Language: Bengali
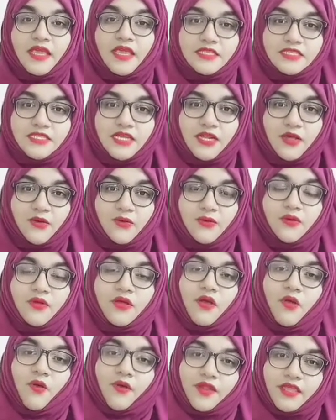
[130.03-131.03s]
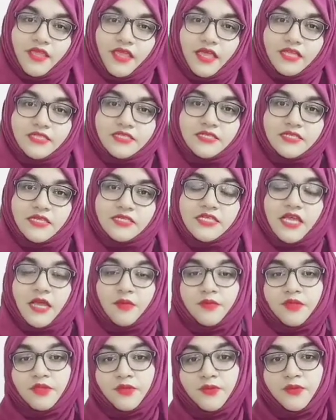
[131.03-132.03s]
এছাড়াও অনেকে আছে যে
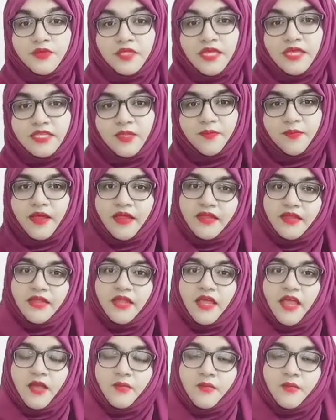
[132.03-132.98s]
আমি দুধ খেতে পারি না